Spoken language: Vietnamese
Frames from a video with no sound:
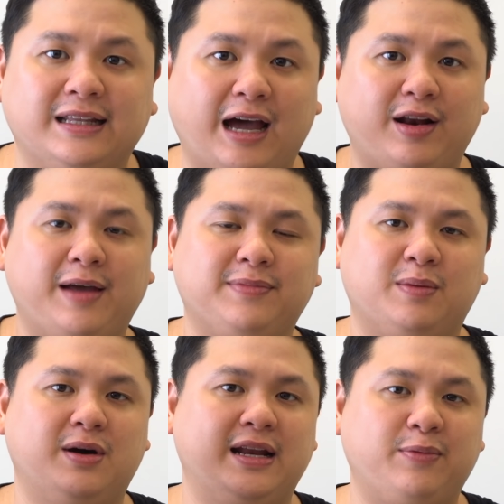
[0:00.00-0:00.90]
Chào anh em,
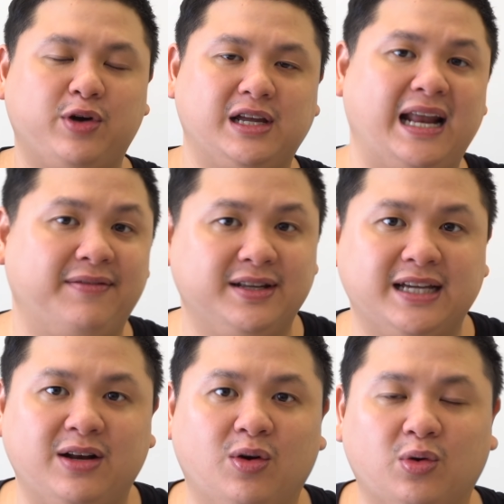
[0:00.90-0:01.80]
chào mừng anh em quay trở lại với
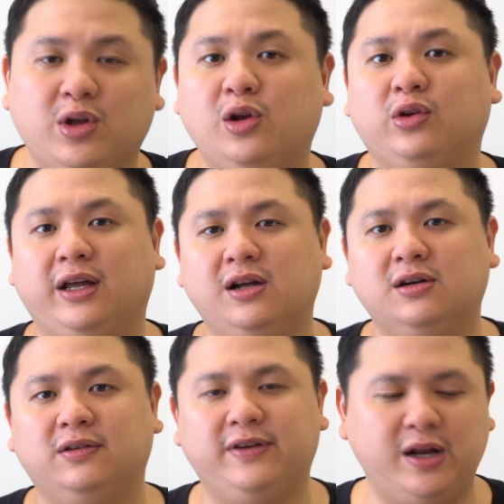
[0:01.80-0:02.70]
channel của Duy Luân Dễ
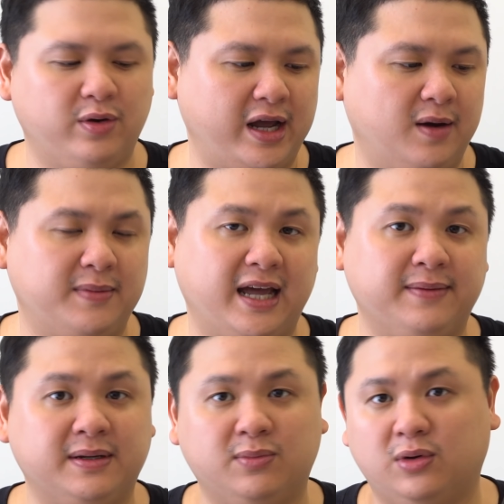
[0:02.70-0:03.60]
Thương Video ngày hôm
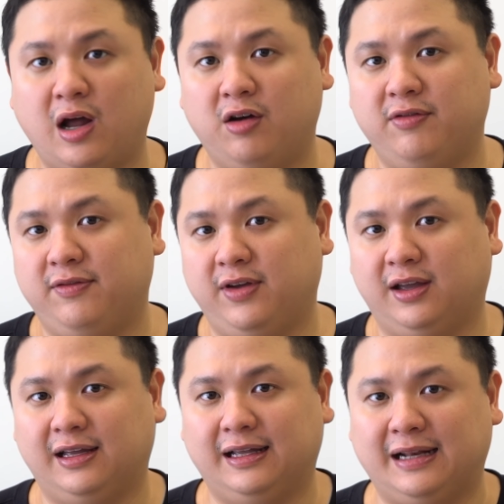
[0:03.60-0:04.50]
nay mình muốn nói về
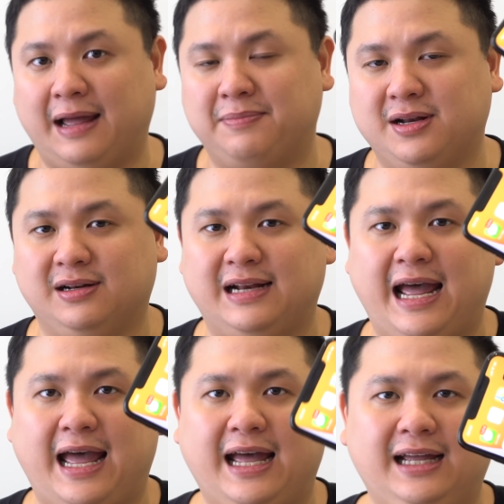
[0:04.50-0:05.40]
việc là mình
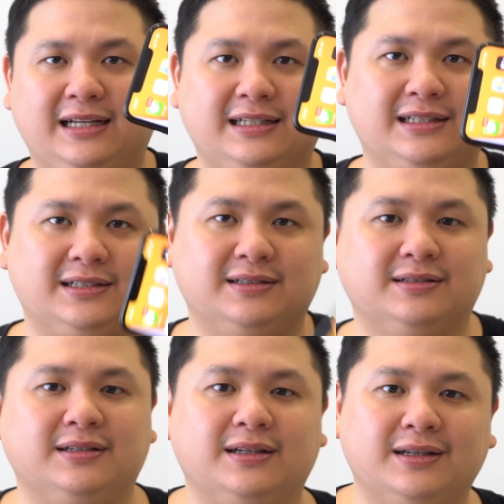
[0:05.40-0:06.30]
đã
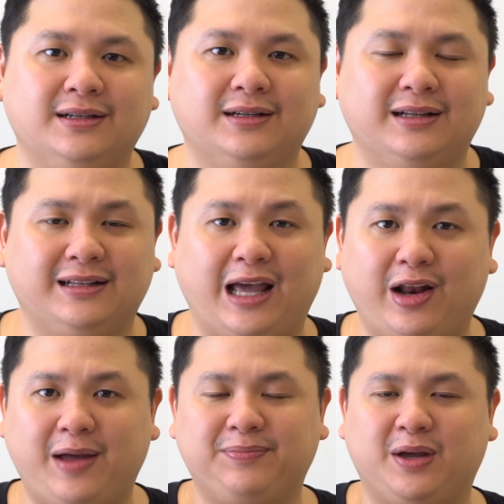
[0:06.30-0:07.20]
Chào
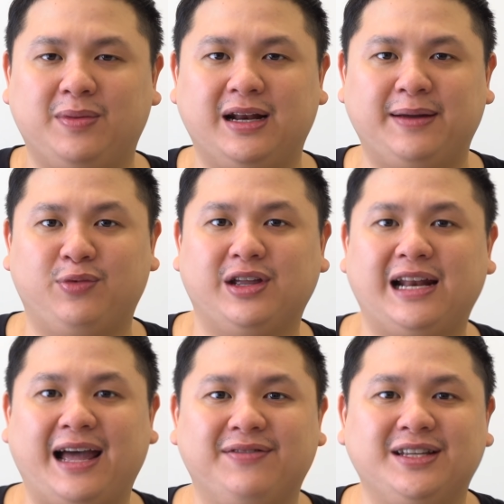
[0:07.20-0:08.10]
anh em, chào mừng anh em quay trở
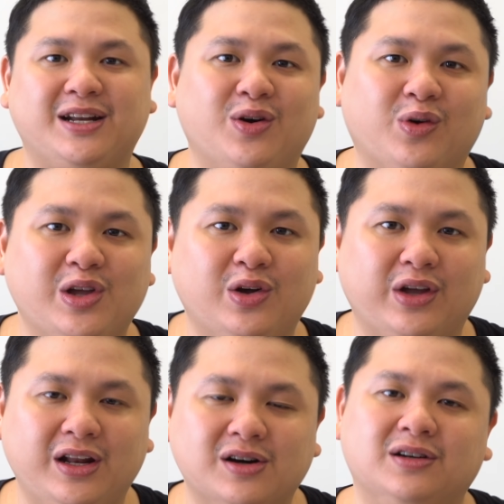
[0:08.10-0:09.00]
lại với channel của Duy
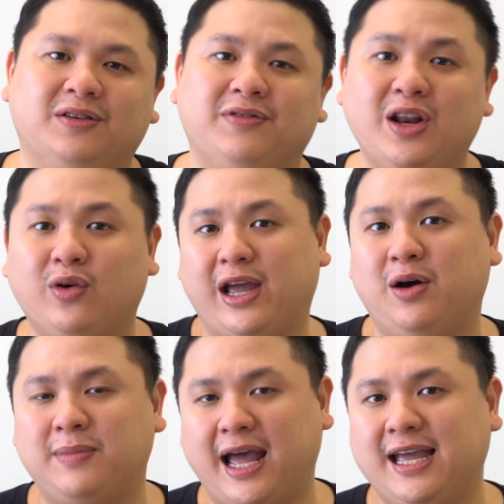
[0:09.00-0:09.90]
Luân Dễ Thương Video ngày
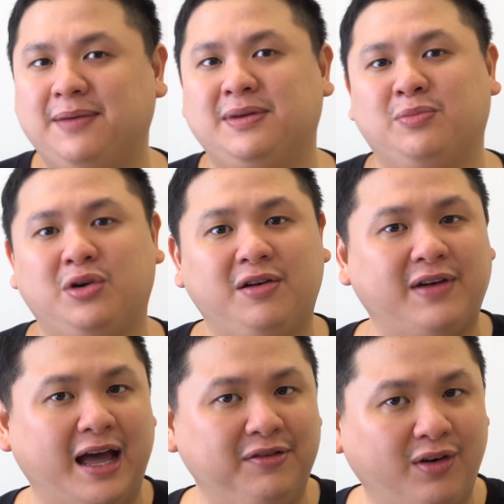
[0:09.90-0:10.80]
hôm nay á, mình muốn nói
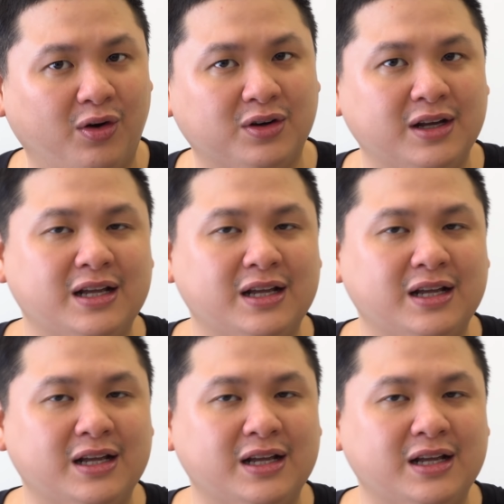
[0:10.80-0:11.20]
về iPhone